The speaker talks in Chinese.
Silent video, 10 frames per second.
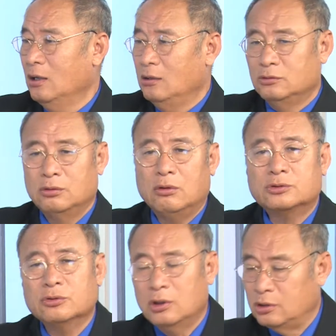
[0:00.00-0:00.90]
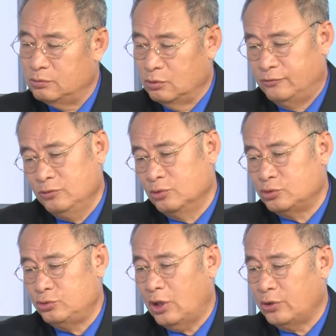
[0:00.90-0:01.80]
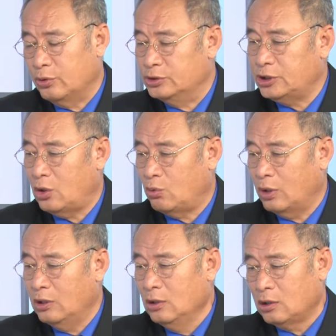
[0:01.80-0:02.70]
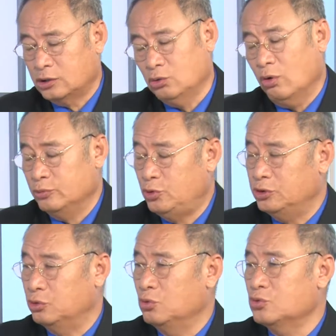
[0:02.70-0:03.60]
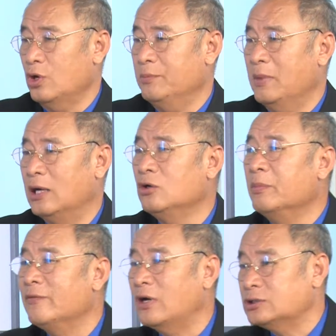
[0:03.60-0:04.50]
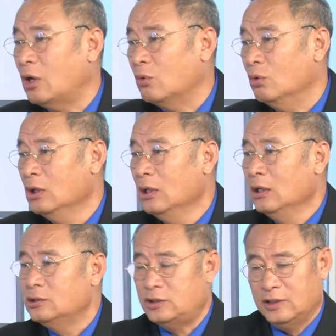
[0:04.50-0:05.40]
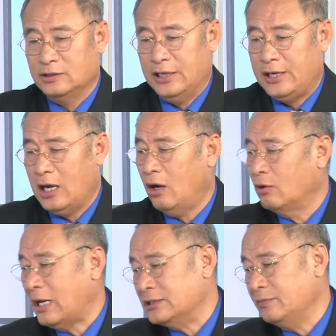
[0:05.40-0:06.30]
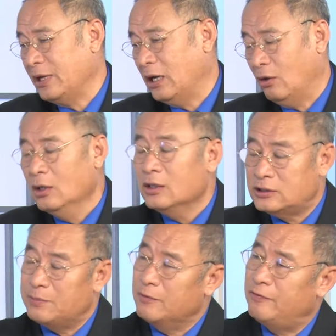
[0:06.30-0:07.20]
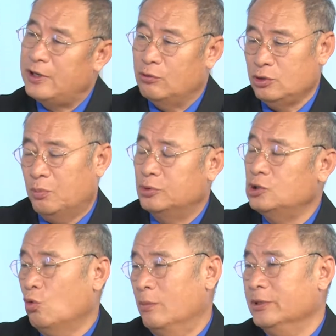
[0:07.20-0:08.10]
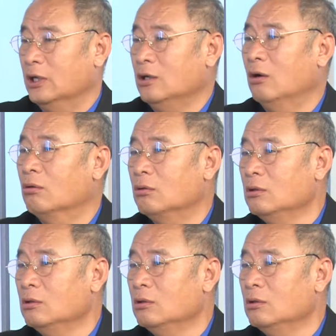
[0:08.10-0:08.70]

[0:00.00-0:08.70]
如果说我父母需要有人照顾了，可是我们确实工作很忙，又没法照顾。嗯请人也好，干什么也好，这笔费用又不是我们能够